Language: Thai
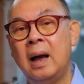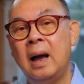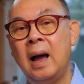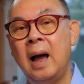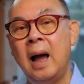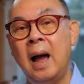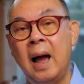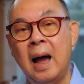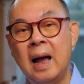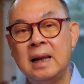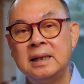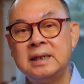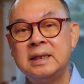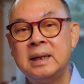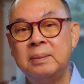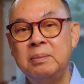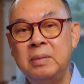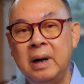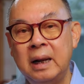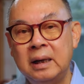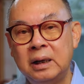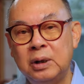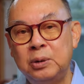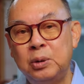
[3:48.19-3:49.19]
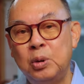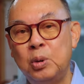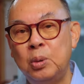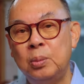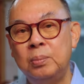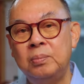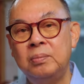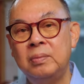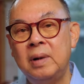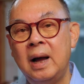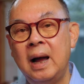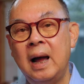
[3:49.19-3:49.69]
อาหารสำเร็จรูป
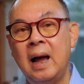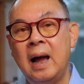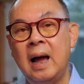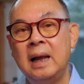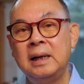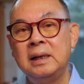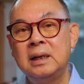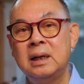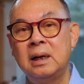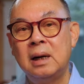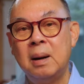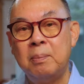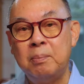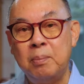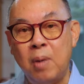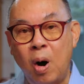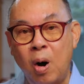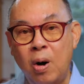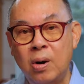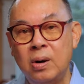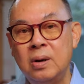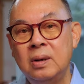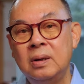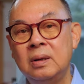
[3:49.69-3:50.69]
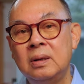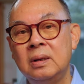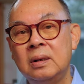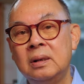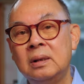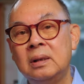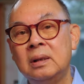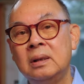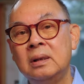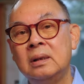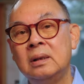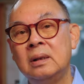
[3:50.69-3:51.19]
อาหารกระป๋อง
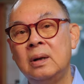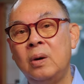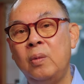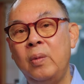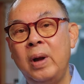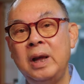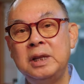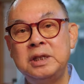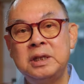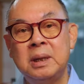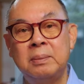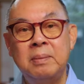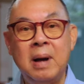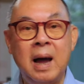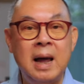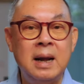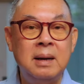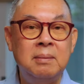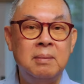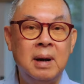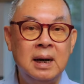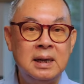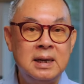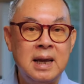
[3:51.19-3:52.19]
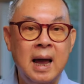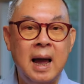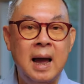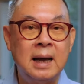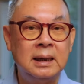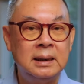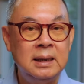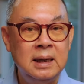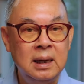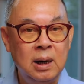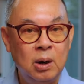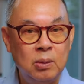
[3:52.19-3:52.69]
เวชภัณฑ์บางอย่าง
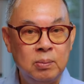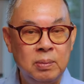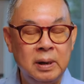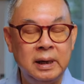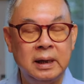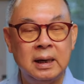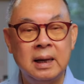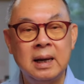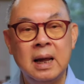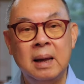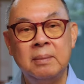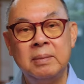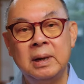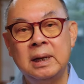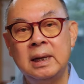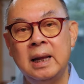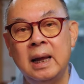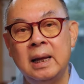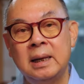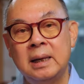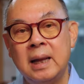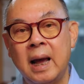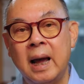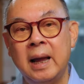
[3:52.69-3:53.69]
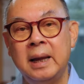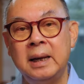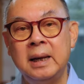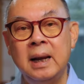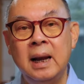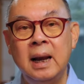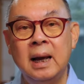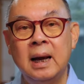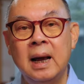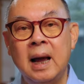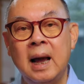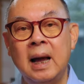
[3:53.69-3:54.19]
ที่เราผลิตในประเทศไทยใน
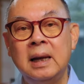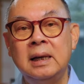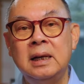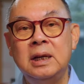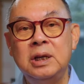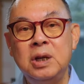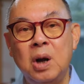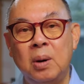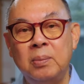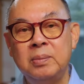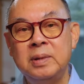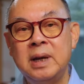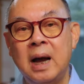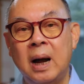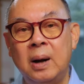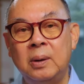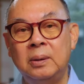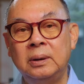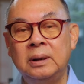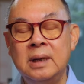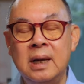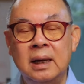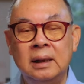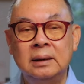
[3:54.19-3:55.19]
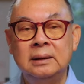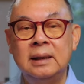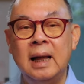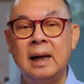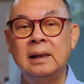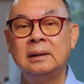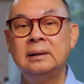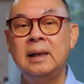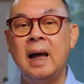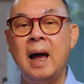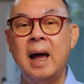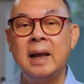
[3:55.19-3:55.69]
ราคาที่ย่อมเยาว
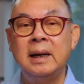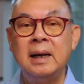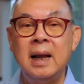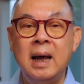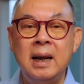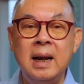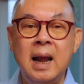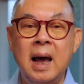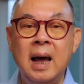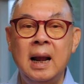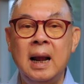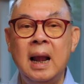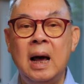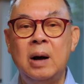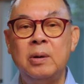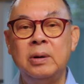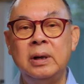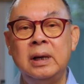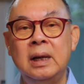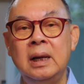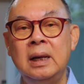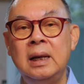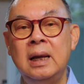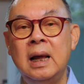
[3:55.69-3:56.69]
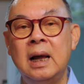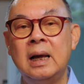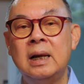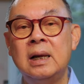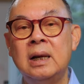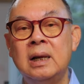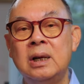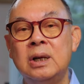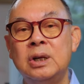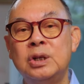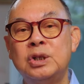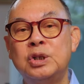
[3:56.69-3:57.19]
ต่างๆนานาเหล่านี้เนี่ย
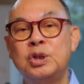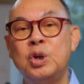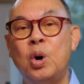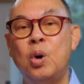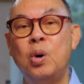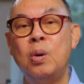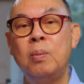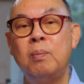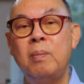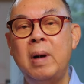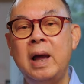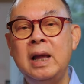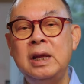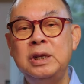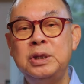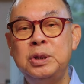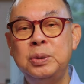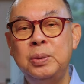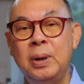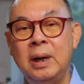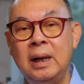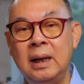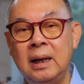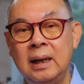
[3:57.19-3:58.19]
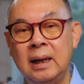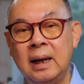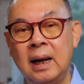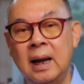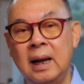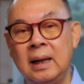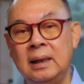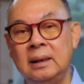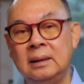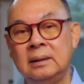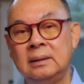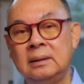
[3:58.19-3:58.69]
ส่งไปช่วยเหลือ
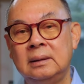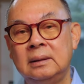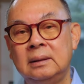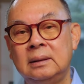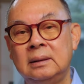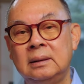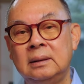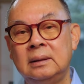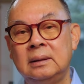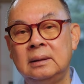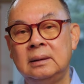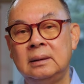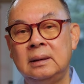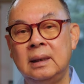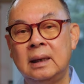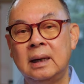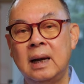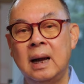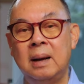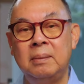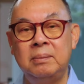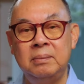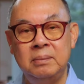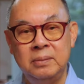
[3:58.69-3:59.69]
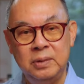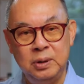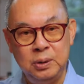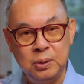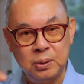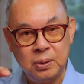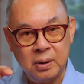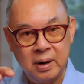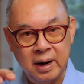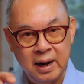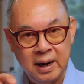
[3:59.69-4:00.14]
นะครับยูเคร